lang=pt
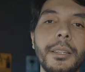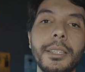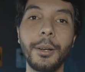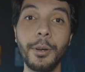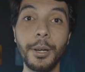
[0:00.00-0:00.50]

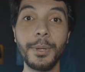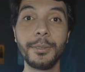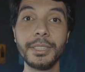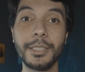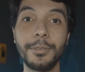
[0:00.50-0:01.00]
E agora uma
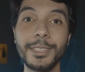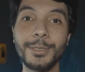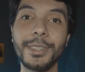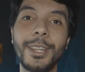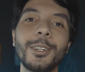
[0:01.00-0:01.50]
coisa que faz
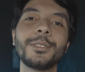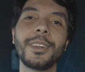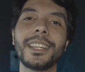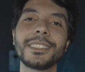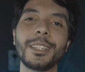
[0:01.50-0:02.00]
total
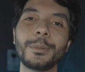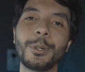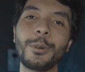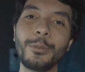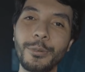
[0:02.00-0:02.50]
diferença no
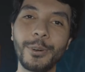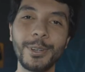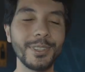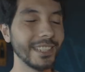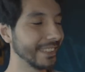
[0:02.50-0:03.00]
meu
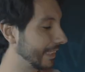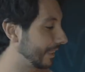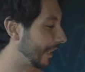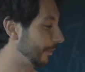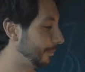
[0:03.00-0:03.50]
conforto nesse
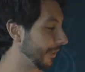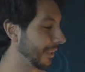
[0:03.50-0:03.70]
setup,